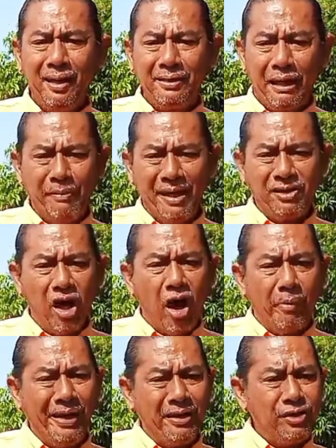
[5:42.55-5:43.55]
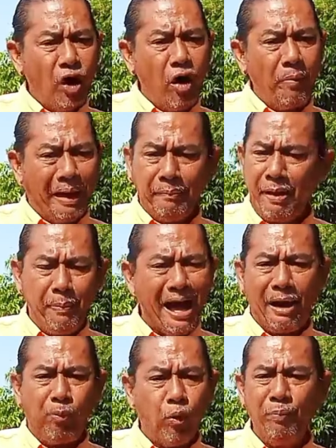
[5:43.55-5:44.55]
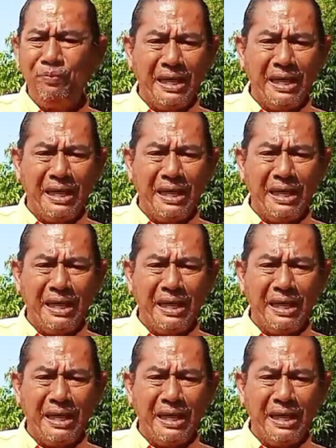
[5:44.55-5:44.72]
แต่บิ๊กต่อบิ๊กจอกมันไม่ภาคภูมิ